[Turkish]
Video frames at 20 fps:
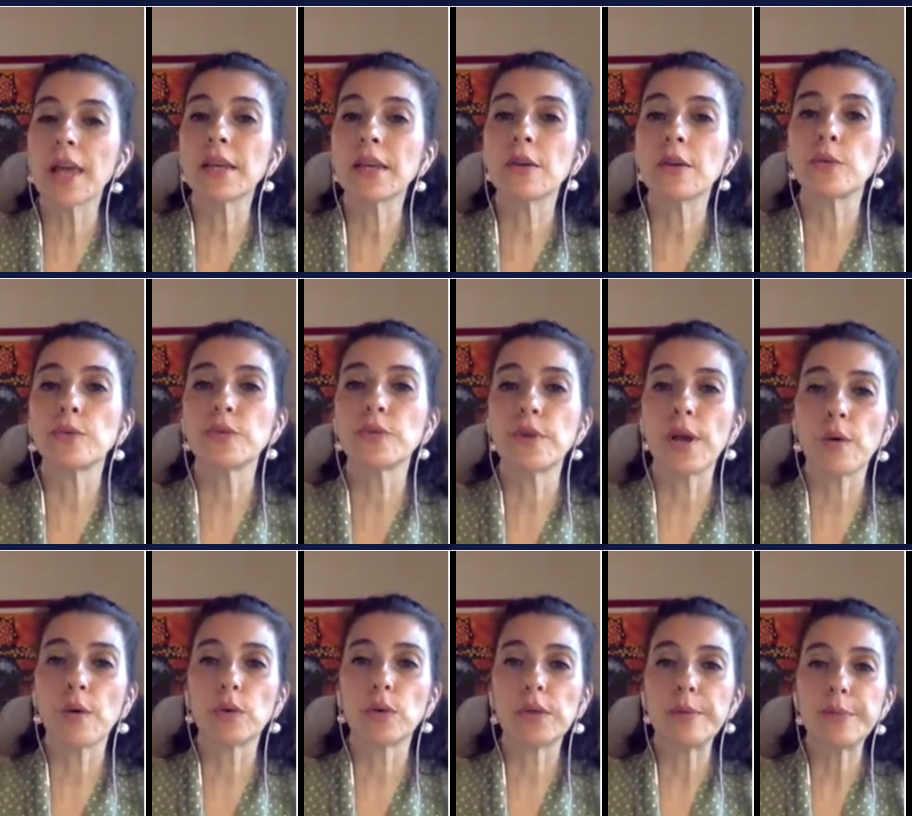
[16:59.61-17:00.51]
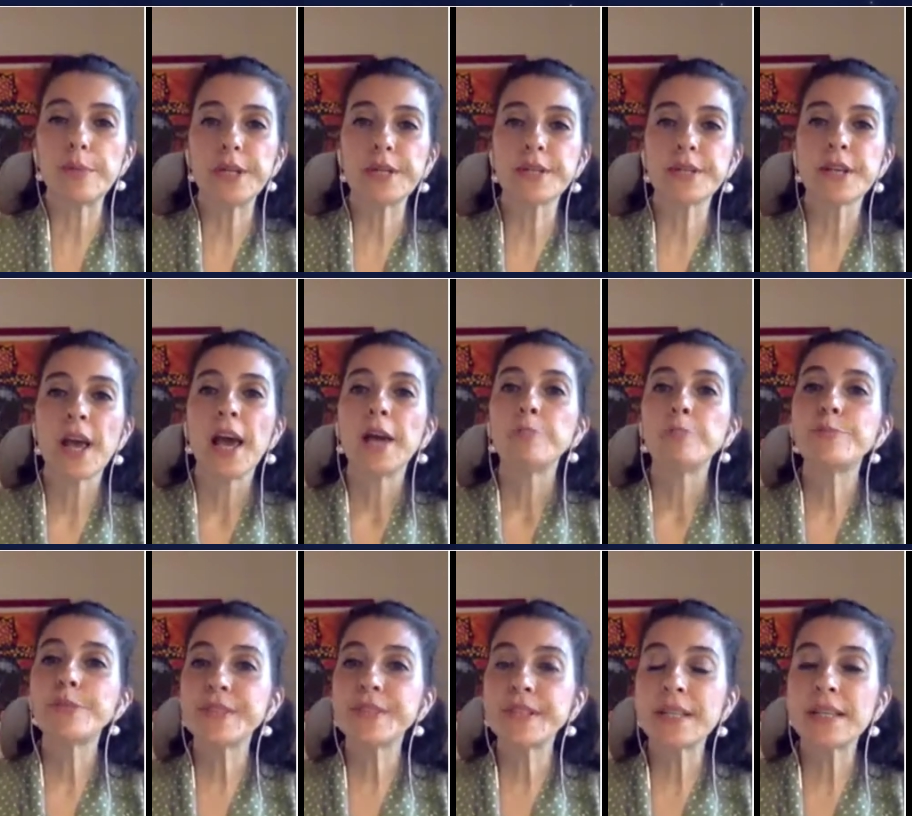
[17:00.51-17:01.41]
en kötü ne olabilir
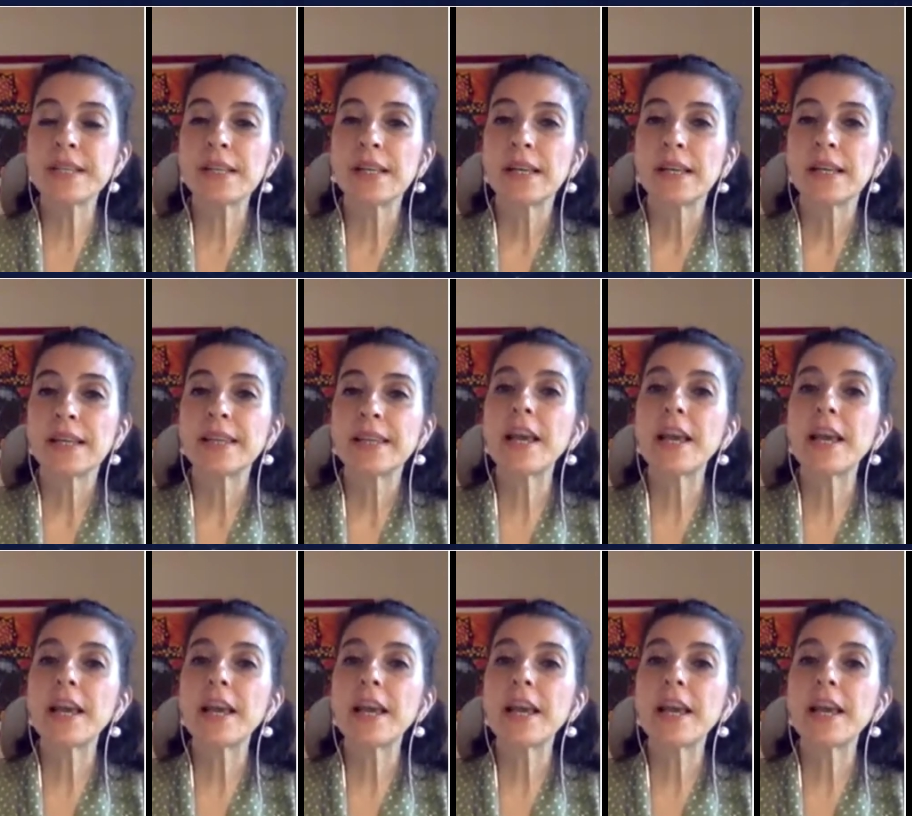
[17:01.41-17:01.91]
bizi